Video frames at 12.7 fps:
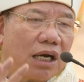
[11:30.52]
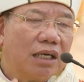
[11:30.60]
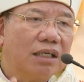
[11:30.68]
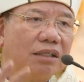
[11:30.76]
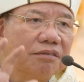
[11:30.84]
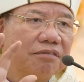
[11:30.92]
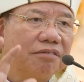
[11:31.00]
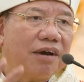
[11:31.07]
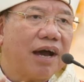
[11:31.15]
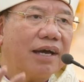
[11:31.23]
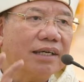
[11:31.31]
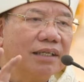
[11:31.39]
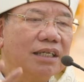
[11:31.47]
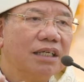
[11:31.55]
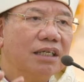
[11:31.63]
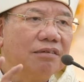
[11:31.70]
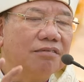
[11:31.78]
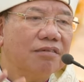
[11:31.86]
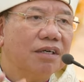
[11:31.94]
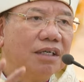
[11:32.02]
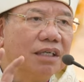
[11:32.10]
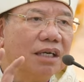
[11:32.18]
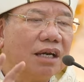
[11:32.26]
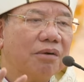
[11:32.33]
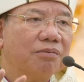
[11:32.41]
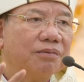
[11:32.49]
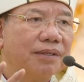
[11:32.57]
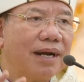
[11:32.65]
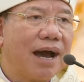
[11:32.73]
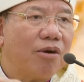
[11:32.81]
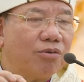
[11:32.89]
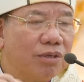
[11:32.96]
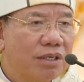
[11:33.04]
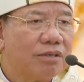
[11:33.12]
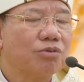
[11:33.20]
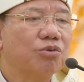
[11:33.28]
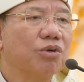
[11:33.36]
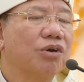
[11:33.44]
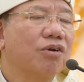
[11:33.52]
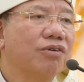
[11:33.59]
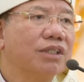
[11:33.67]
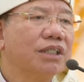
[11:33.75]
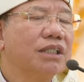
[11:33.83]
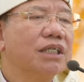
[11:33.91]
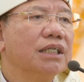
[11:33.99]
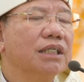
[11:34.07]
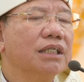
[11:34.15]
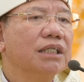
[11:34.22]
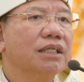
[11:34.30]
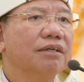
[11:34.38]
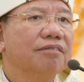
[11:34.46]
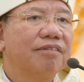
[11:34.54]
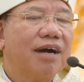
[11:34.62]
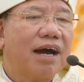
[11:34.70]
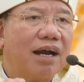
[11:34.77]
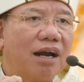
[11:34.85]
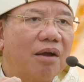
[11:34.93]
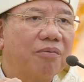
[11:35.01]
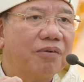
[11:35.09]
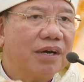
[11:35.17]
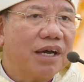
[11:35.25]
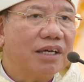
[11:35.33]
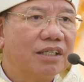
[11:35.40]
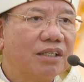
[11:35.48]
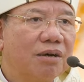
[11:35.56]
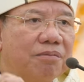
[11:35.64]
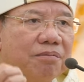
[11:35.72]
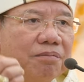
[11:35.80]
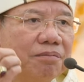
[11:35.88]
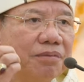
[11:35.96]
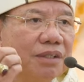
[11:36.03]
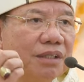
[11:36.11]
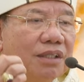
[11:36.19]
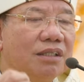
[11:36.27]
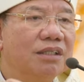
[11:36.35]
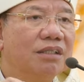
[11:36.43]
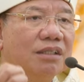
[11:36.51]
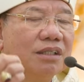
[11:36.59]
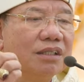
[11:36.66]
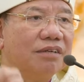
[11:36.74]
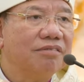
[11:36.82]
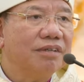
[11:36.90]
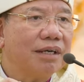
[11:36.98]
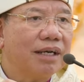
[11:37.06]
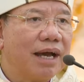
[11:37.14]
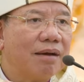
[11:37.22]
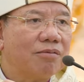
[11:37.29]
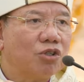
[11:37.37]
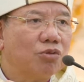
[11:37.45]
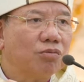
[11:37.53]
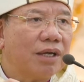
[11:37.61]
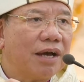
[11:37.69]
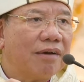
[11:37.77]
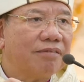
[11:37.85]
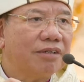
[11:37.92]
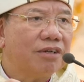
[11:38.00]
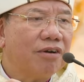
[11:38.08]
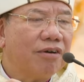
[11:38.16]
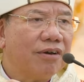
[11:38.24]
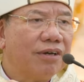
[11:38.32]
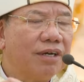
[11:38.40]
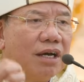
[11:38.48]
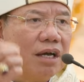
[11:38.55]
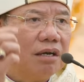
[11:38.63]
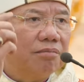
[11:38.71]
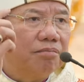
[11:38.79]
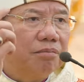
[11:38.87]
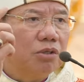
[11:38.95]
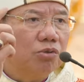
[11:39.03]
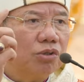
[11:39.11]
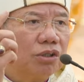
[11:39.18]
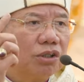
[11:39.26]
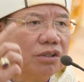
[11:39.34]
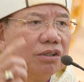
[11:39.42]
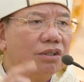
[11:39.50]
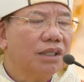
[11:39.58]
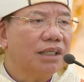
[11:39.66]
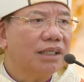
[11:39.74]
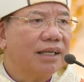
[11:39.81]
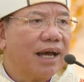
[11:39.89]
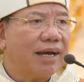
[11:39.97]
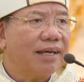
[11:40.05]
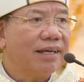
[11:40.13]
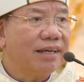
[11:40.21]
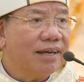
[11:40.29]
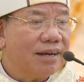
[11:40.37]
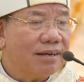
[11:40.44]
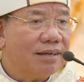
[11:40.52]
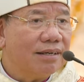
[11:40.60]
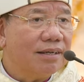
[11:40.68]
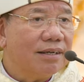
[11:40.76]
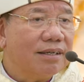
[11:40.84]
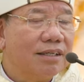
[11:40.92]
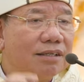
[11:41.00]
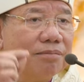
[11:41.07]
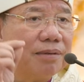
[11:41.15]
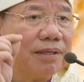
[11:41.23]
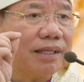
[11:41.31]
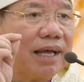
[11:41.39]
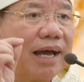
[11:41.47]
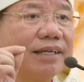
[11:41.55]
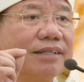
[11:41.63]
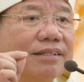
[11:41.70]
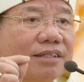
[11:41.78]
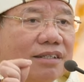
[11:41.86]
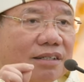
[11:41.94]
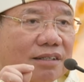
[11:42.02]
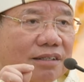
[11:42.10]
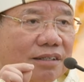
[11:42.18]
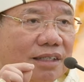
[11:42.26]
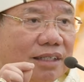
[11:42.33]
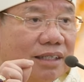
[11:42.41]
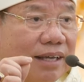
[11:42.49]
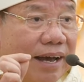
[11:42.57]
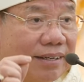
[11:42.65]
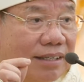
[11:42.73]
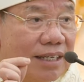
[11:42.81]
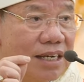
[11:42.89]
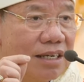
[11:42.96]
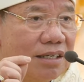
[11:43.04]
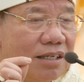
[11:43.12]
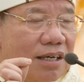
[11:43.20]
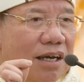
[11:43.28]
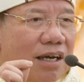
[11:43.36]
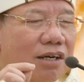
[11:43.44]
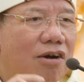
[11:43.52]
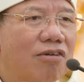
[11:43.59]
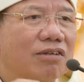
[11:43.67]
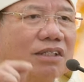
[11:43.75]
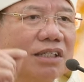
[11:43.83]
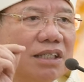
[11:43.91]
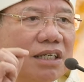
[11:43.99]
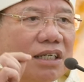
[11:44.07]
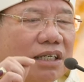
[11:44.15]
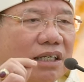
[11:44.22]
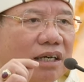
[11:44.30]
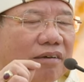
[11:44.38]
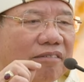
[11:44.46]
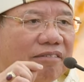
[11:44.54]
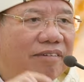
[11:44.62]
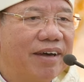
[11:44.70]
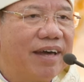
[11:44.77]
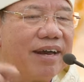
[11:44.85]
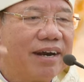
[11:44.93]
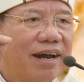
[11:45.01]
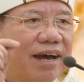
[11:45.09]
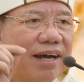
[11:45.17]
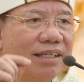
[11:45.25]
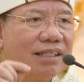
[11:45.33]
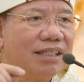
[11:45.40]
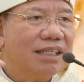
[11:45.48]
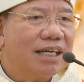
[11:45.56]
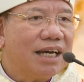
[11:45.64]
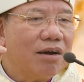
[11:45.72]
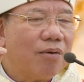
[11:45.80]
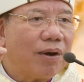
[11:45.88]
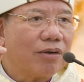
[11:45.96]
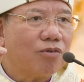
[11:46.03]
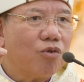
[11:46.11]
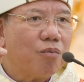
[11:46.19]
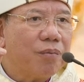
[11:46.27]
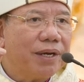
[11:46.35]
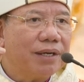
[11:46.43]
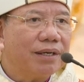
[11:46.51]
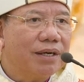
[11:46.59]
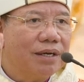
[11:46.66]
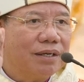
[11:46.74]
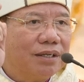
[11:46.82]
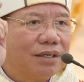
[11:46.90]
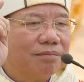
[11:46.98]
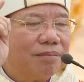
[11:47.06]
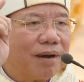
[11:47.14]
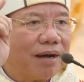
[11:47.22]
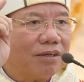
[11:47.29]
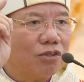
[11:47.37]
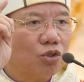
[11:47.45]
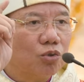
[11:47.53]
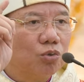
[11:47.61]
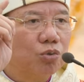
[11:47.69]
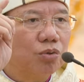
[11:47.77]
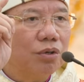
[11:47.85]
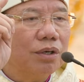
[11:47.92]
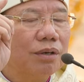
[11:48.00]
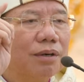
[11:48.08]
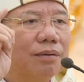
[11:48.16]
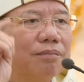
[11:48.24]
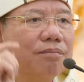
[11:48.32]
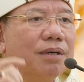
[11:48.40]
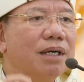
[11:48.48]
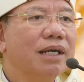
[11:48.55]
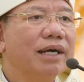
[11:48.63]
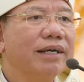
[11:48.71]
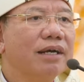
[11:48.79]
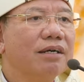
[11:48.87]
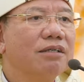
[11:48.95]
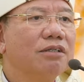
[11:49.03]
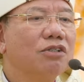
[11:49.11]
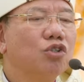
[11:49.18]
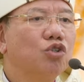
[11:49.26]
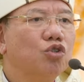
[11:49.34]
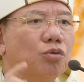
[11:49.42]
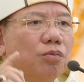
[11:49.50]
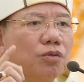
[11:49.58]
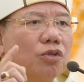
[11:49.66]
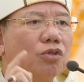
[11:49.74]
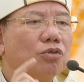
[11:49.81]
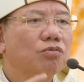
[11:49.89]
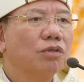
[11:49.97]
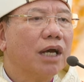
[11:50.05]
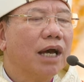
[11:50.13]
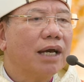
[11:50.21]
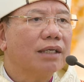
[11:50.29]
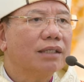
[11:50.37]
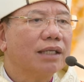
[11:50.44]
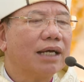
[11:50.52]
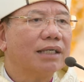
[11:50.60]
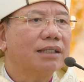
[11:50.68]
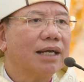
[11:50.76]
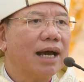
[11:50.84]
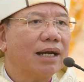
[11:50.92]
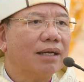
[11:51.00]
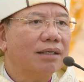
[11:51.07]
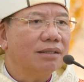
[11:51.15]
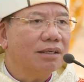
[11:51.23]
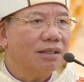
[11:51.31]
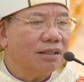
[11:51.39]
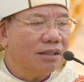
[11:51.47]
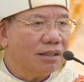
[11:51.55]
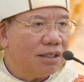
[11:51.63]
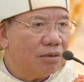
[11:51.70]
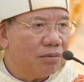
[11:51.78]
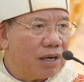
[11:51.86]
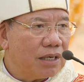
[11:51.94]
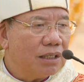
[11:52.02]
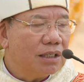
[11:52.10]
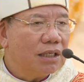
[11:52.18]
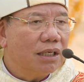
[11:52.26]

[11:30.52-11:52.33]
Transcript: cần phải đi với lòng đạo đức của con người và lòng cậy trông như người Việt Nam chúng ta vẫn nói mưu sự thì tại nhân nhưng mà thành sự thì tại thiên. Con người vẽ ra những kế hoạch của mình nhưng mà Chúa mới là đấng giúp cho chúng ta thành đạt được những điều ấy.